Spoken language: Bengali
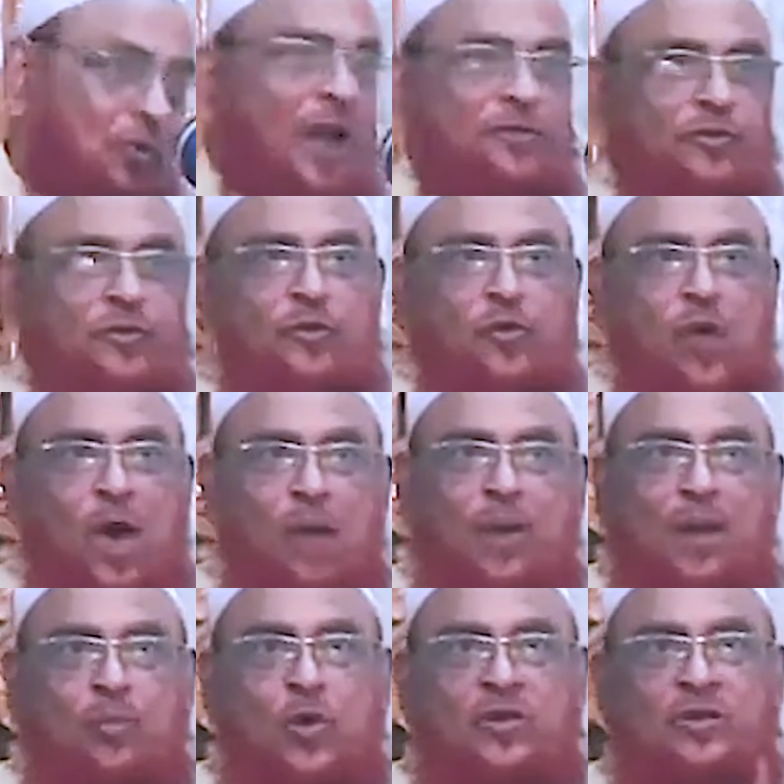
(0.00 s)
গুনার জন্য
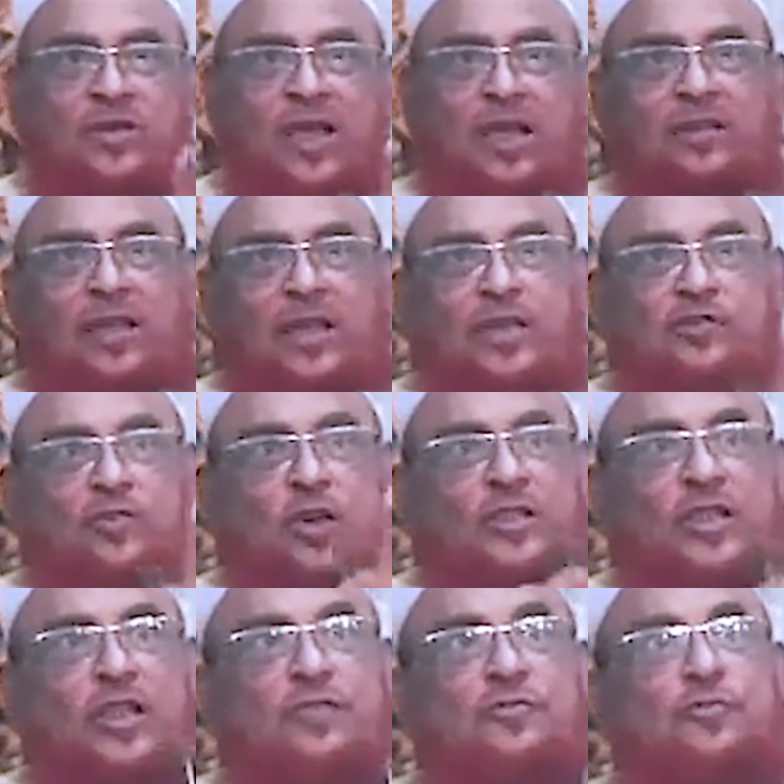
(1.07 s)
আমার মনটাই দায়ী
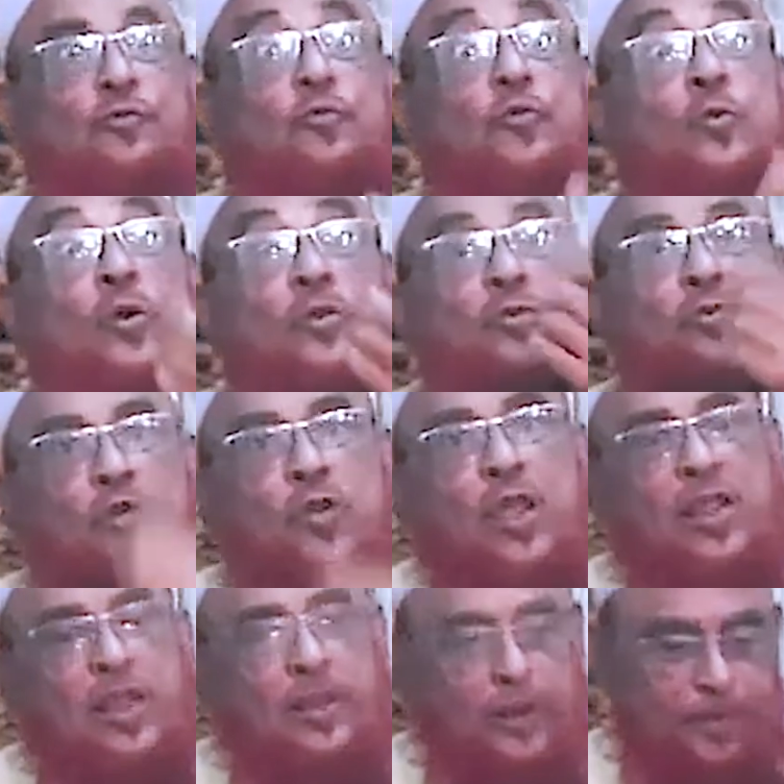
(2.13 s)
শয়তান শুধু
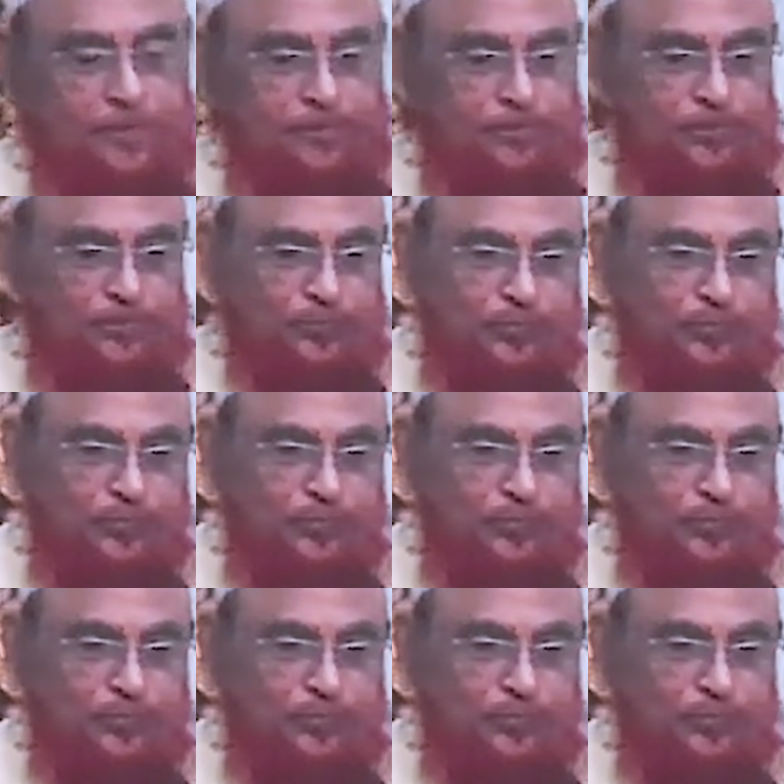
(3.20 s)
কুমন্ত্রণা দাদা